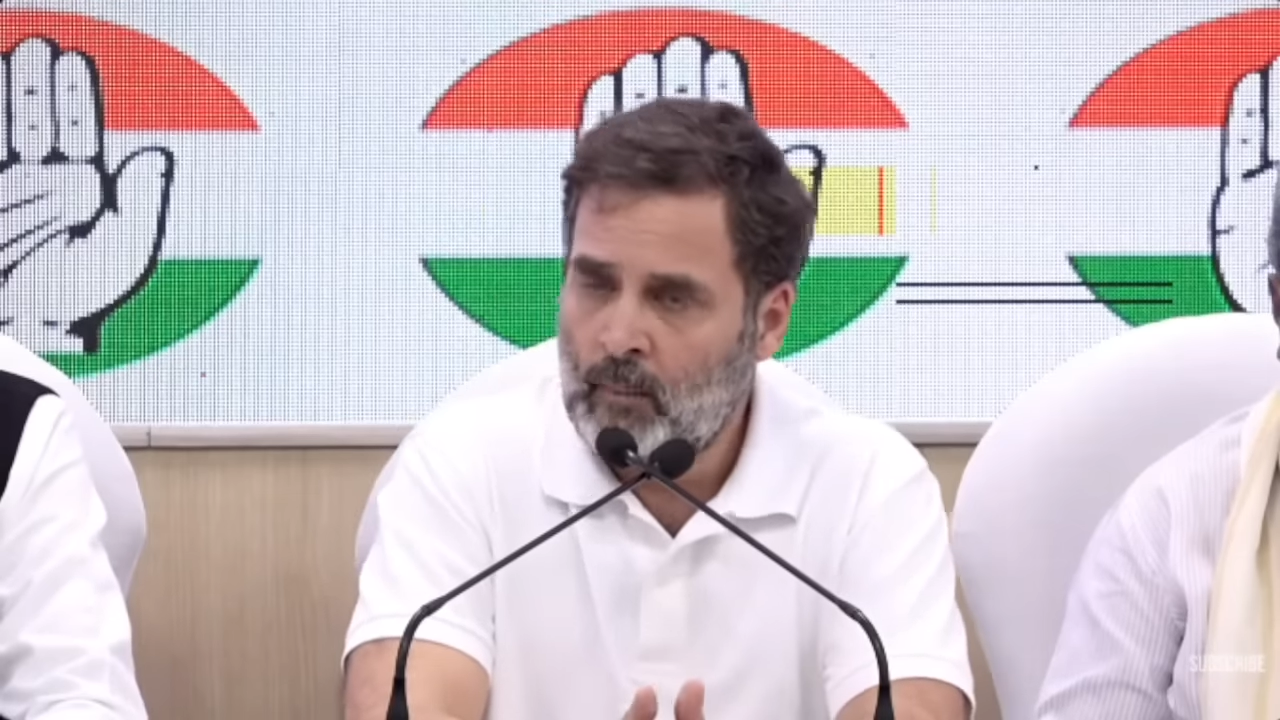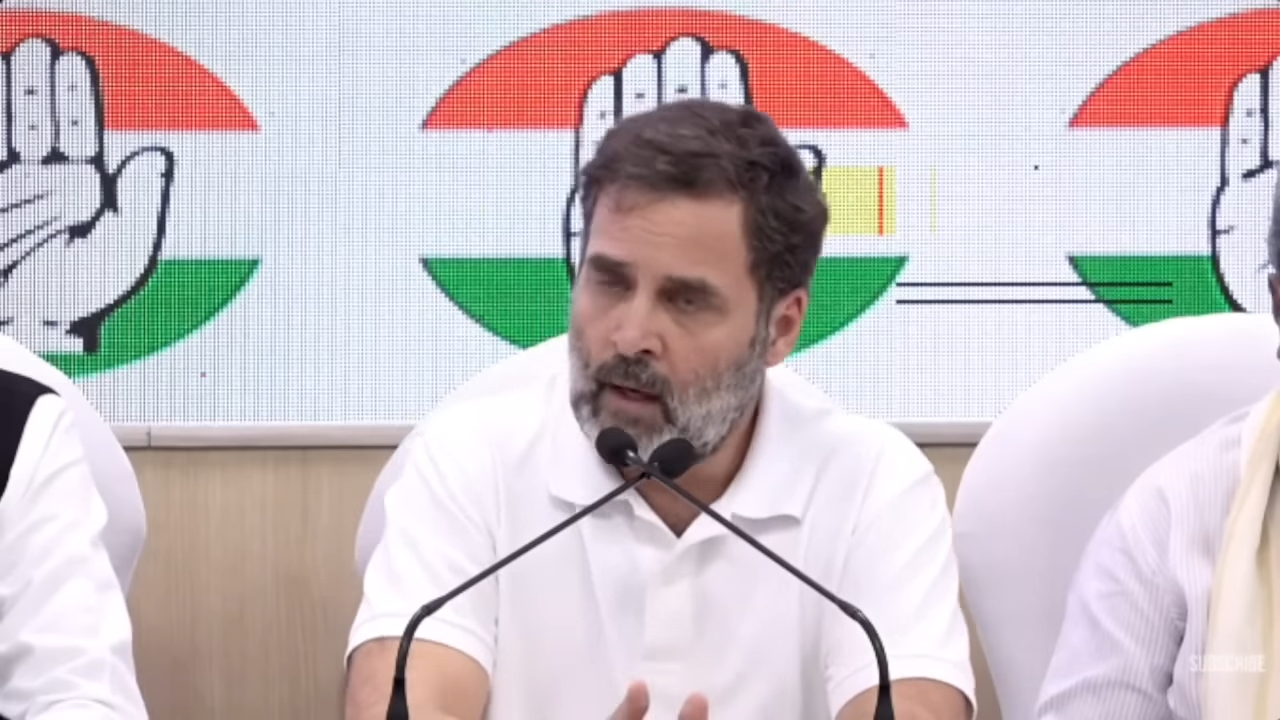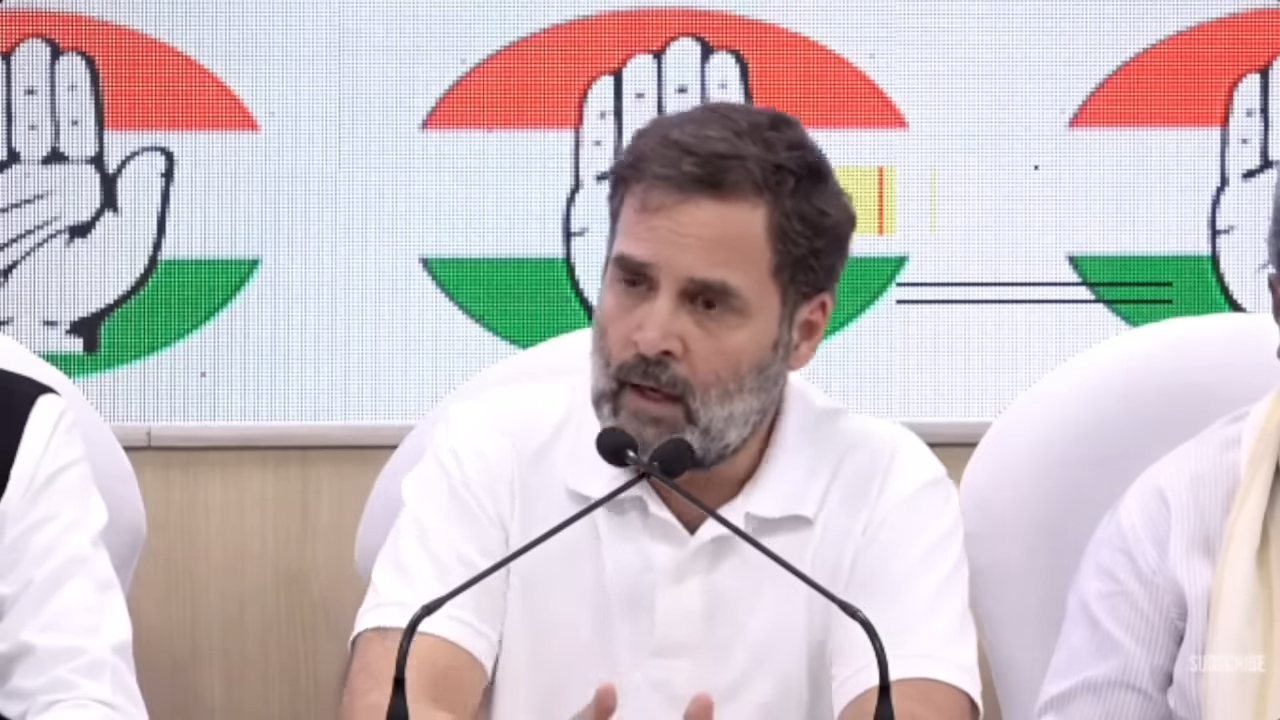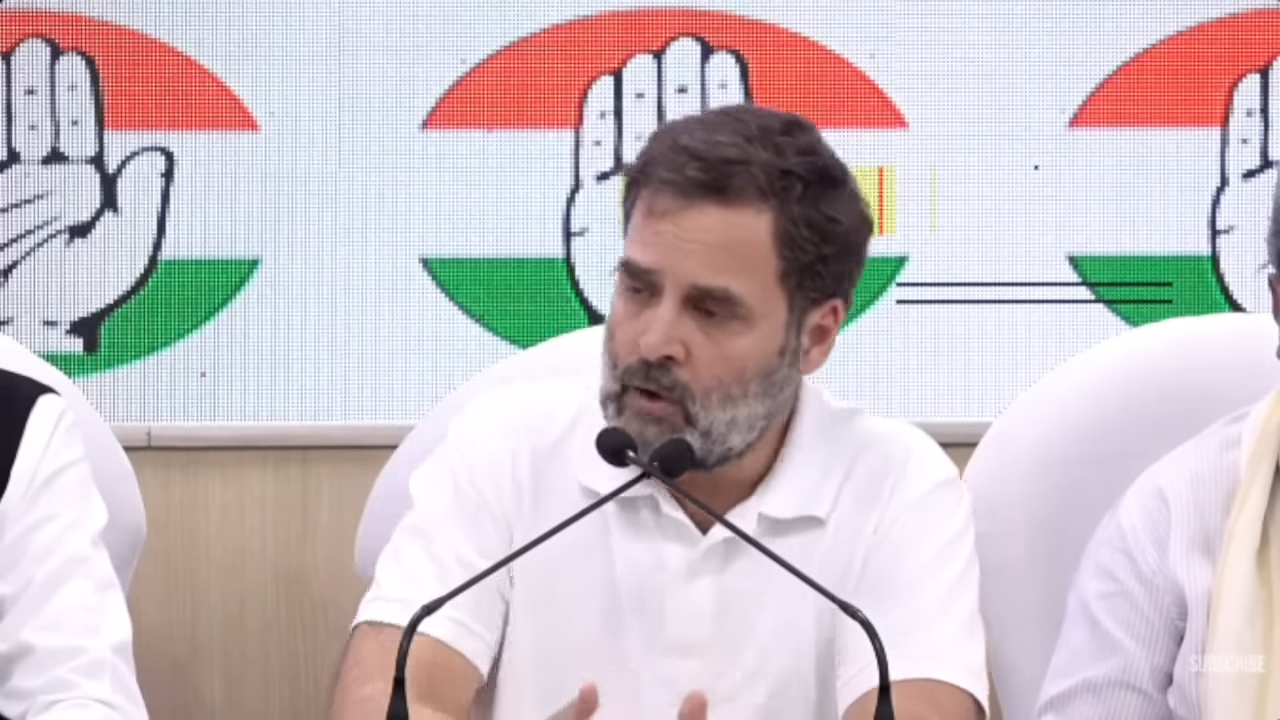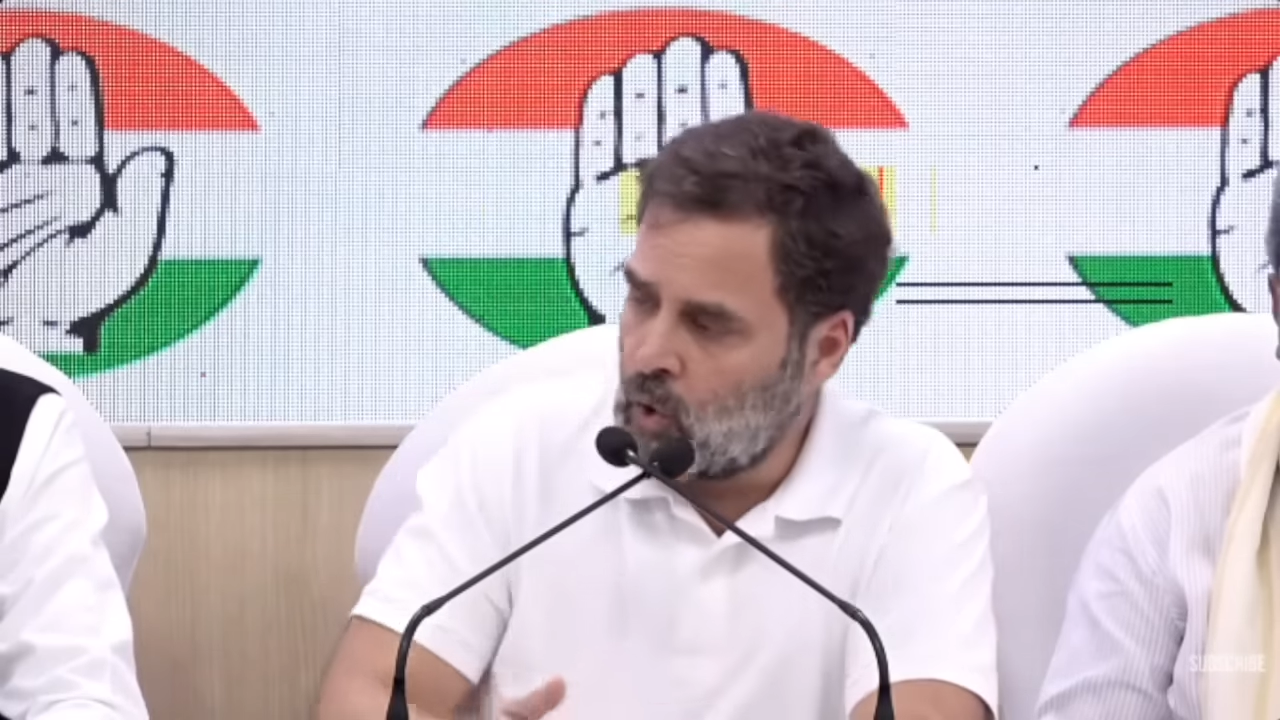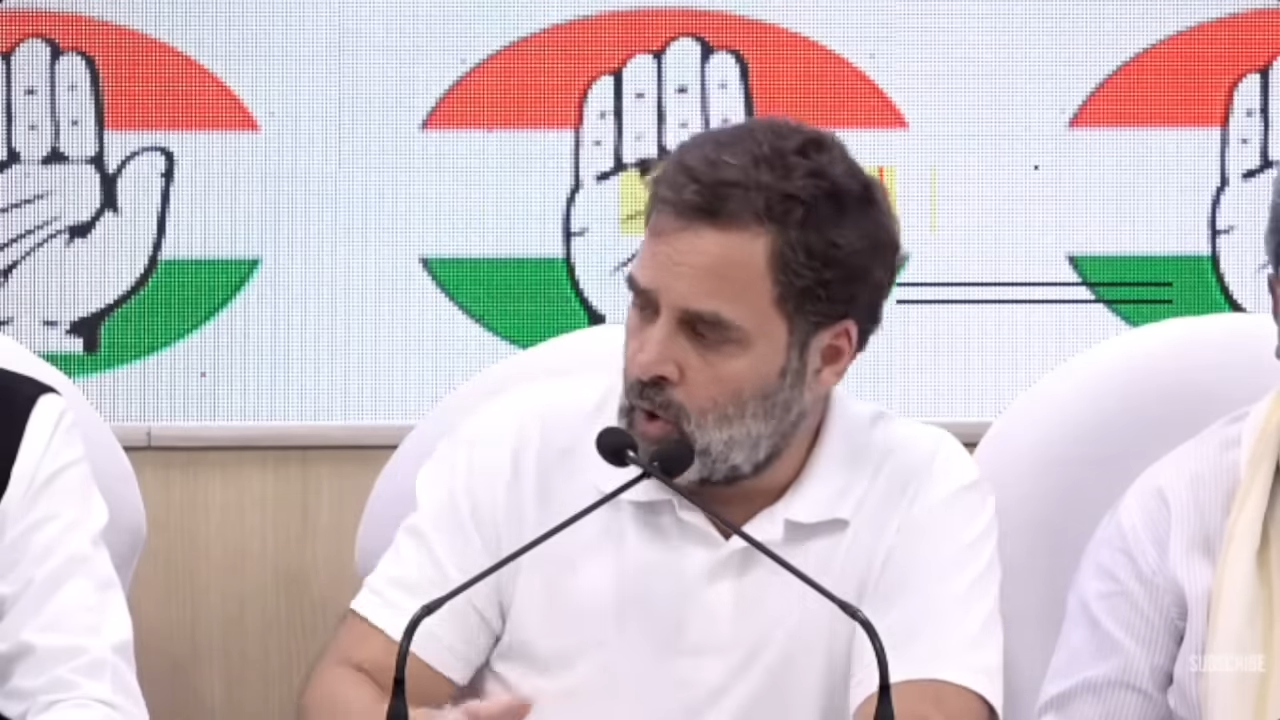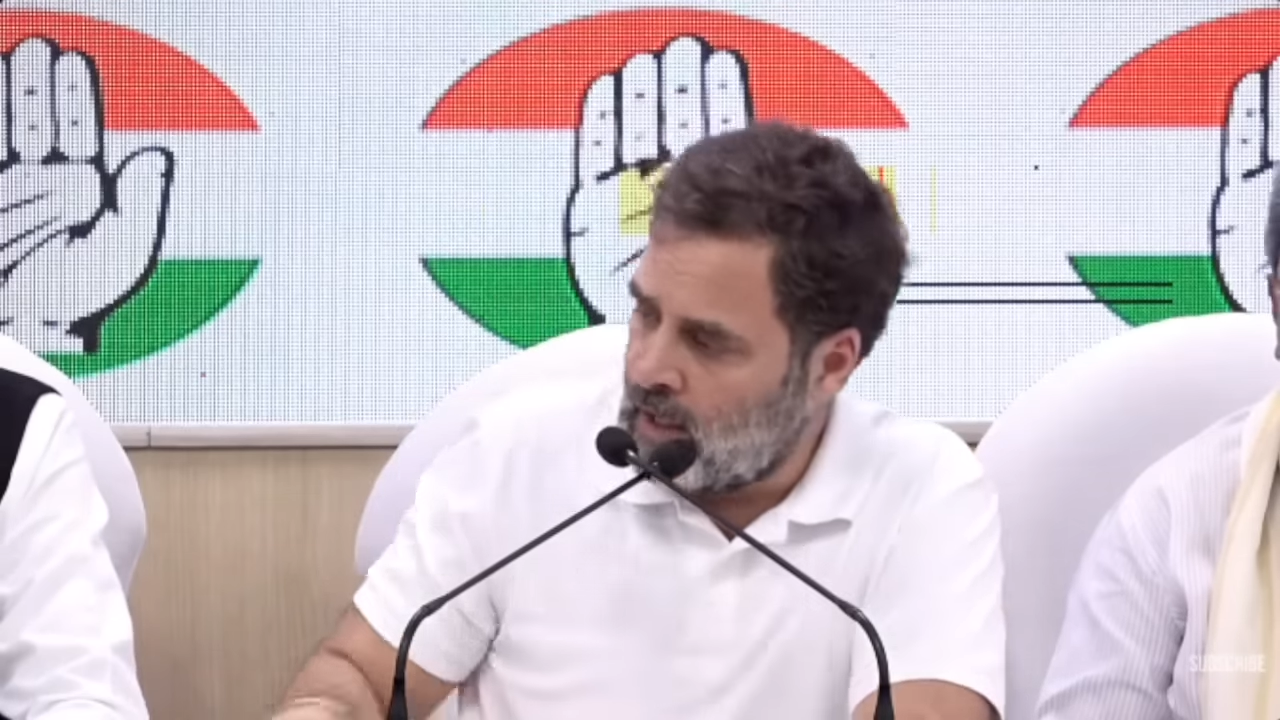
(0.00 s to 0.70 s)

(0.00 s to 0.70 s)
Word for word: मगर जो